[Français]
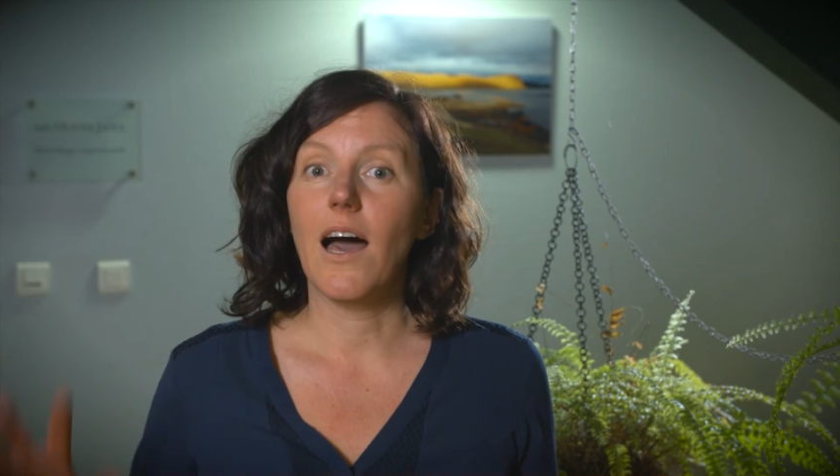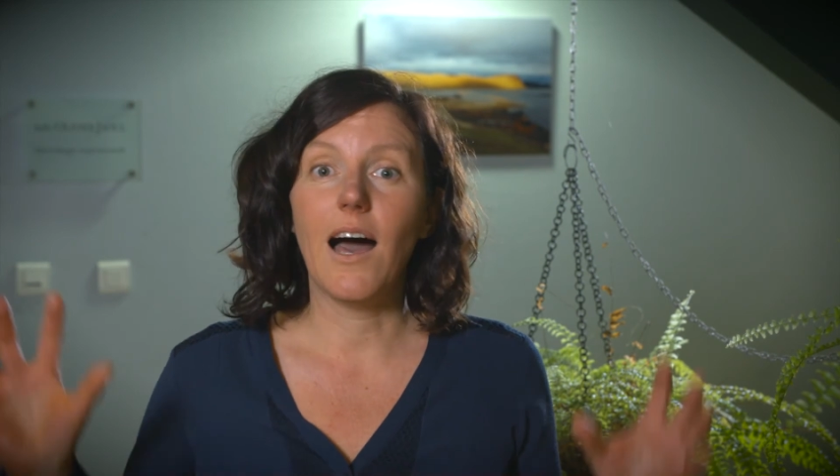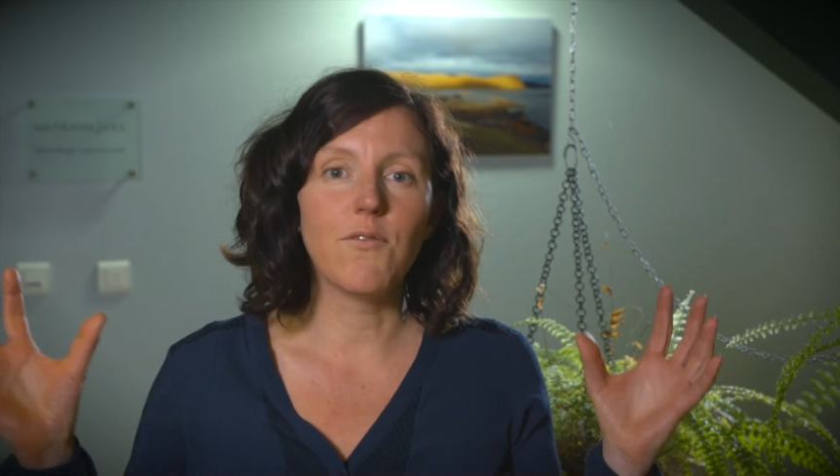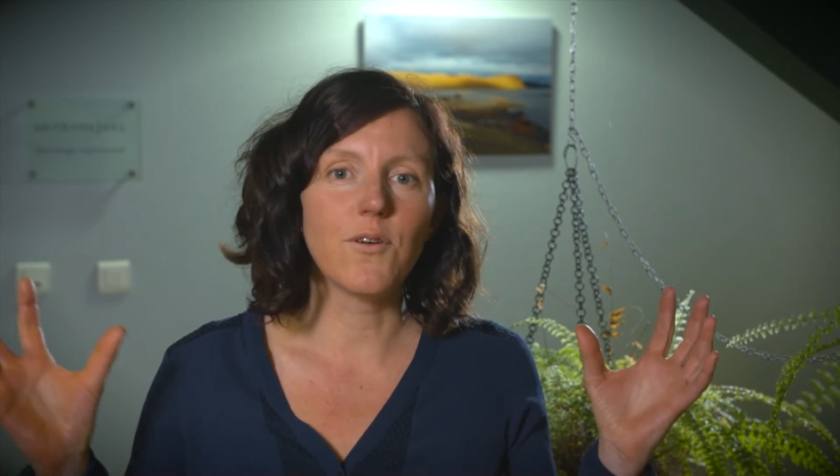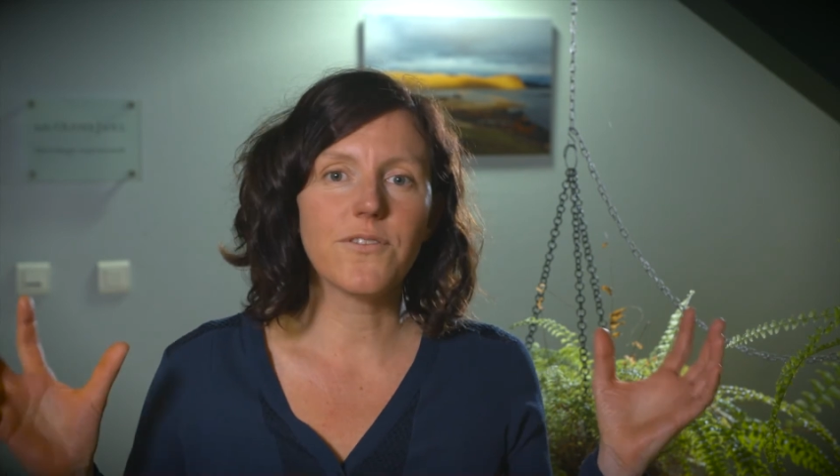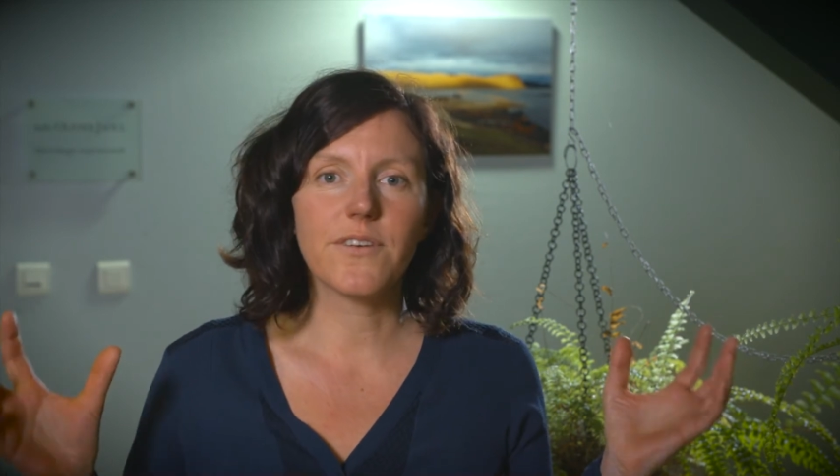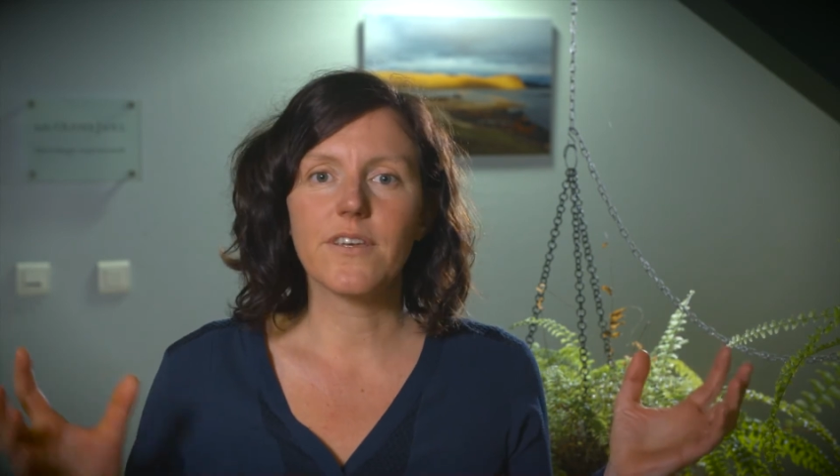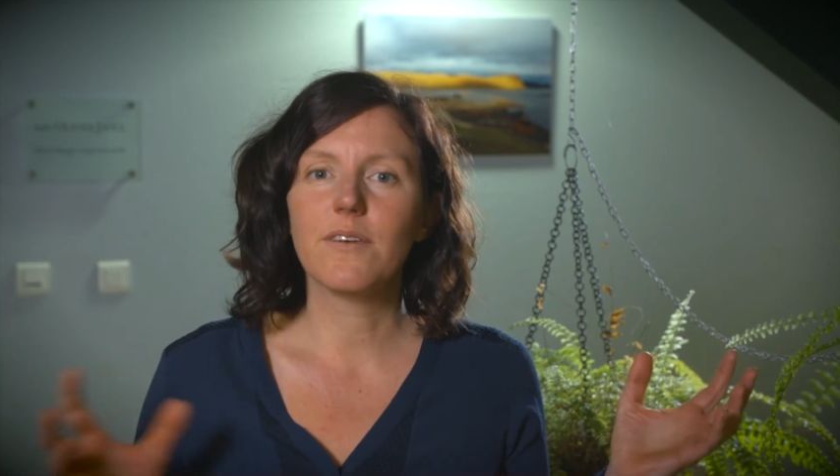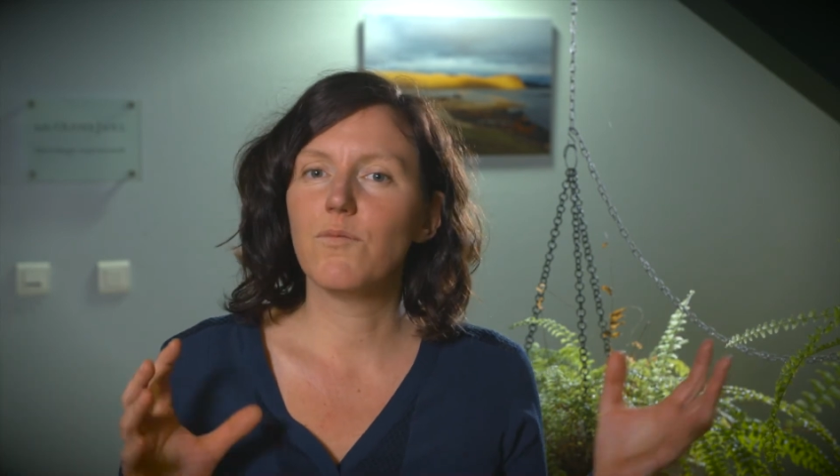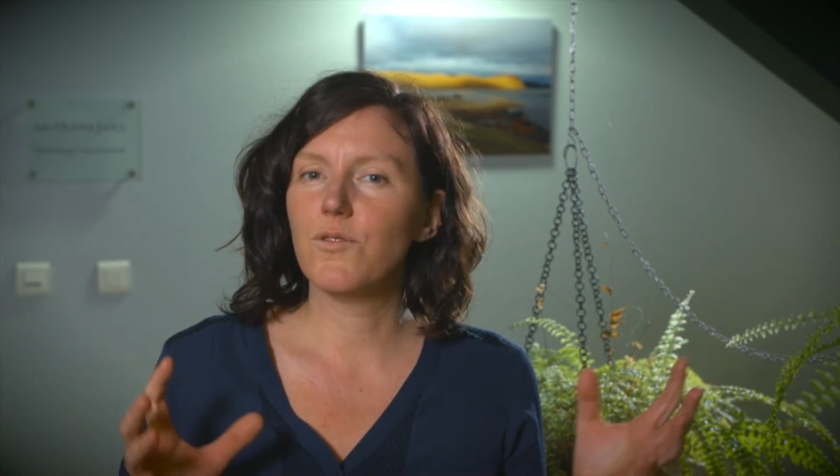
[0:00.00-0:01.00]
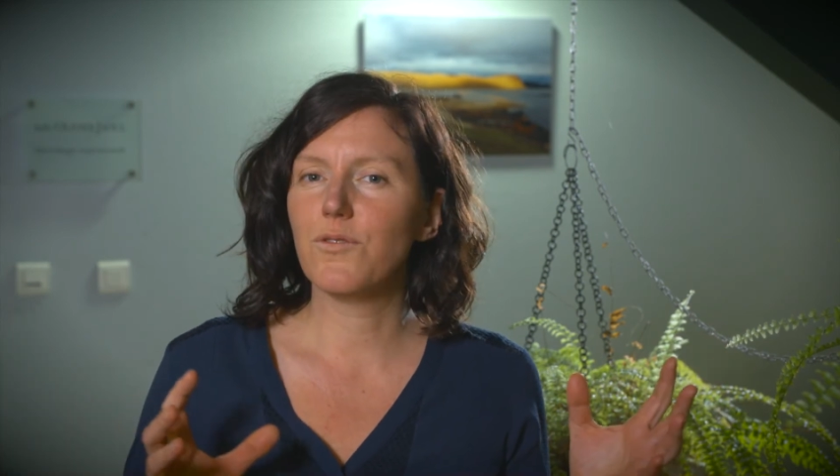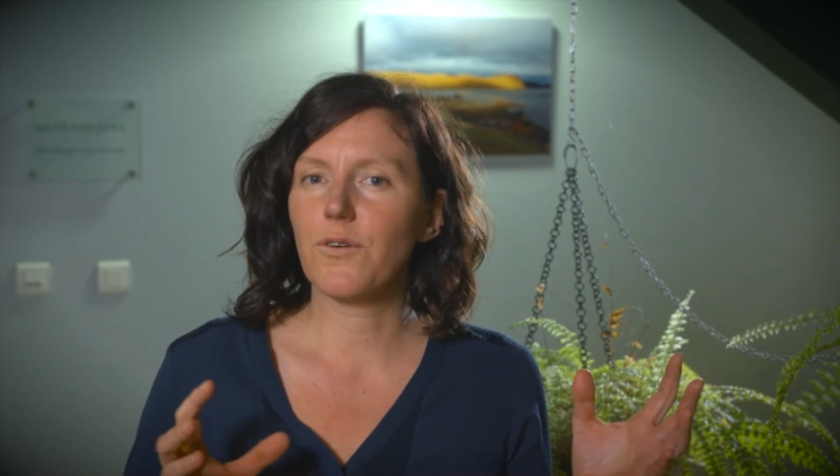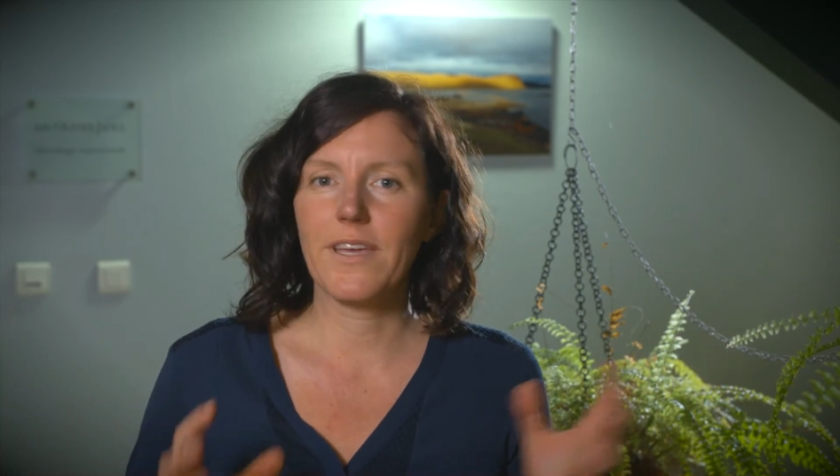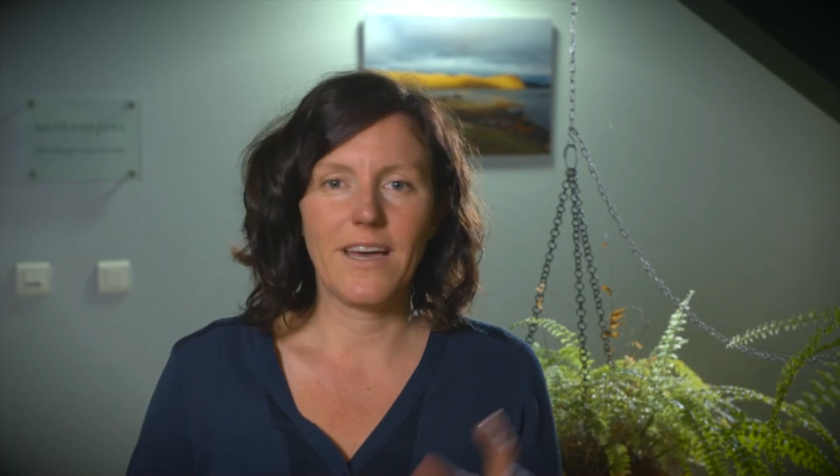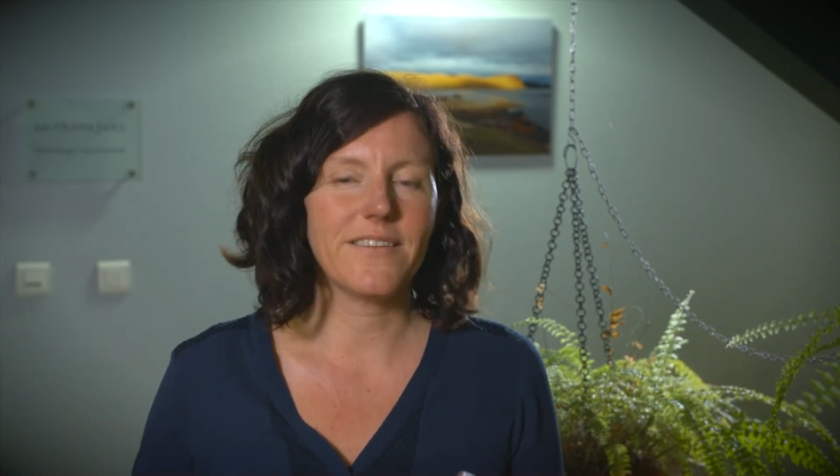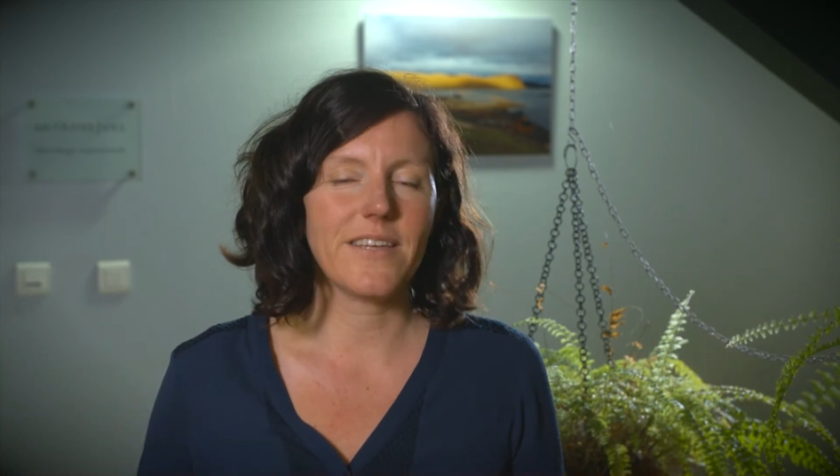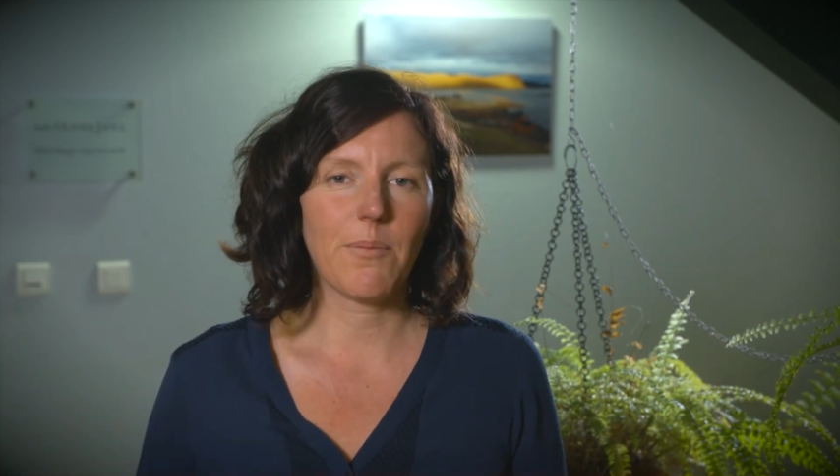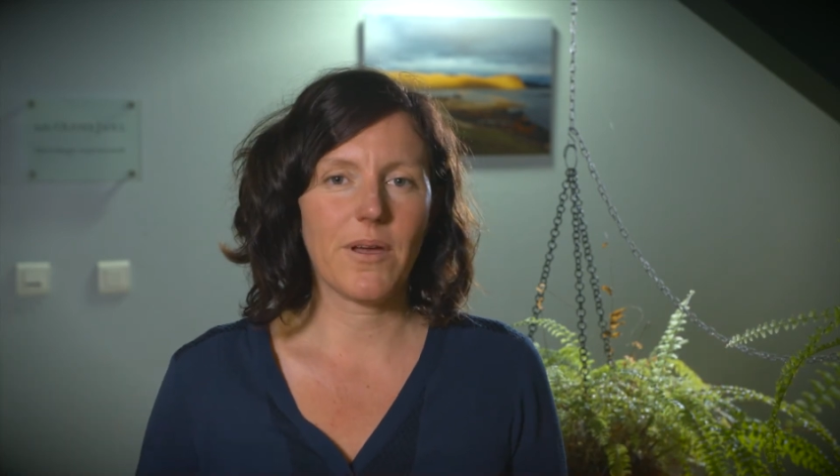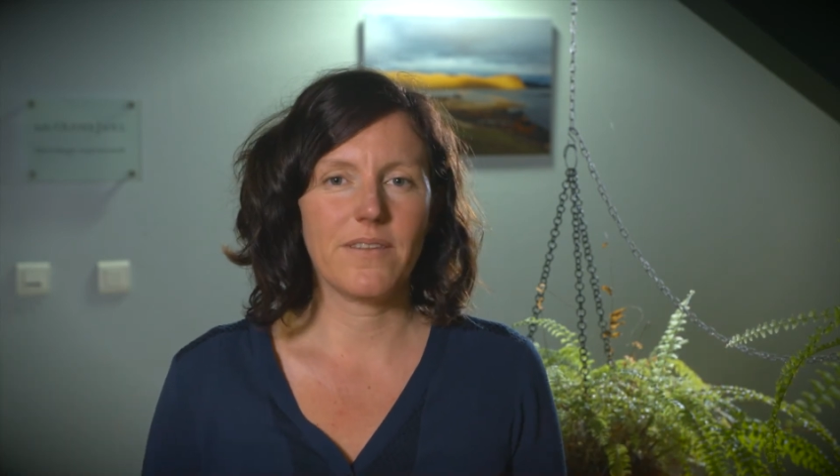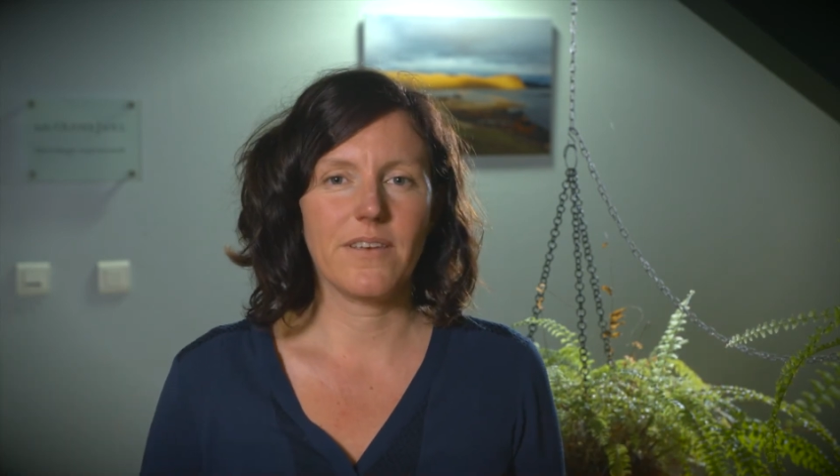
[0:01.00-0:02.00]
inventer, mesurer,
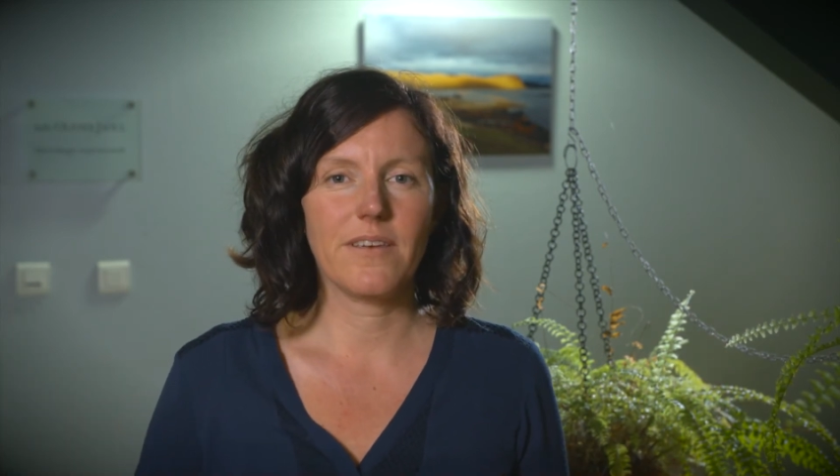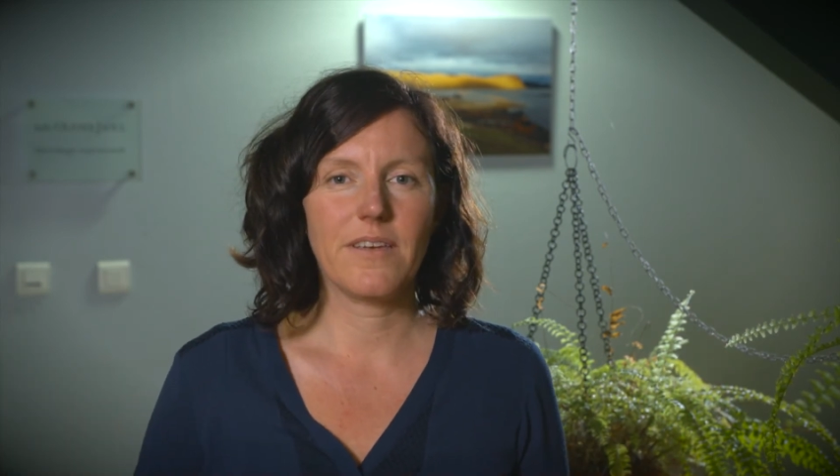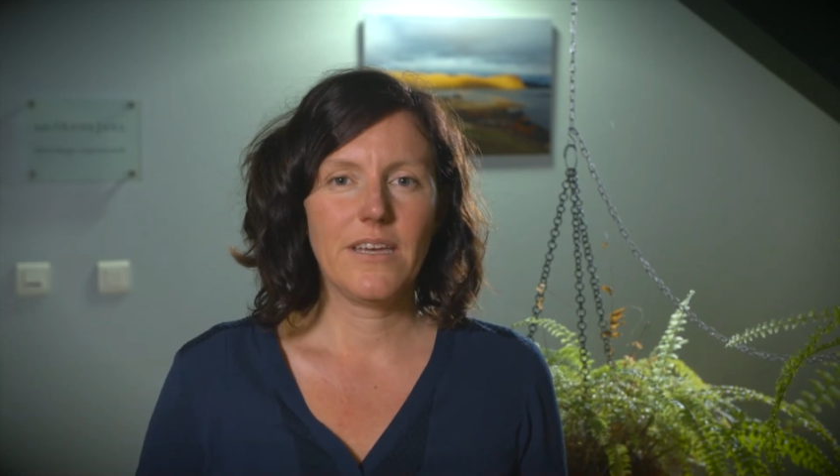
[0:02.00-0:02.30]
interpréter.